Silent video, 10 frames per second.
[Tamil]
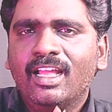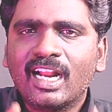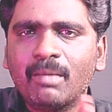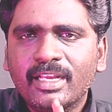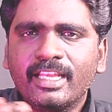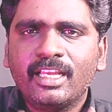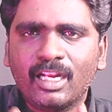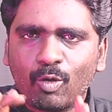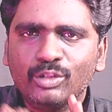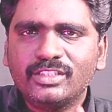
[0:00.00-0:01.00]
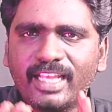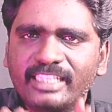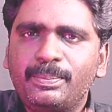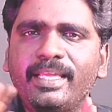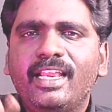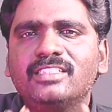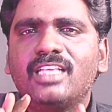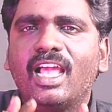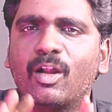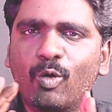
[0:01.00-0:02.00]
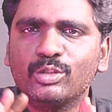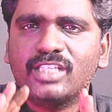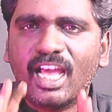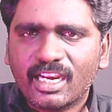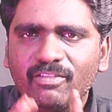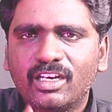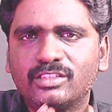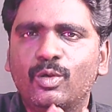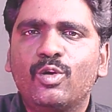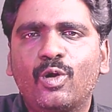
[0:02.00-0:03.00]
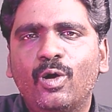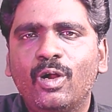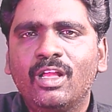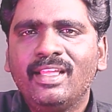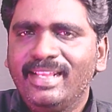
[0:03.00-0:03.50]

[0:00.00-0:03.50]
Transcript: ஆனால் நம்ம இருக்கிற கொஞ்சம் எக்ஸ்பீரியன்ஸில் கொஞ்சம் அறிவில் சொல்கிறோம்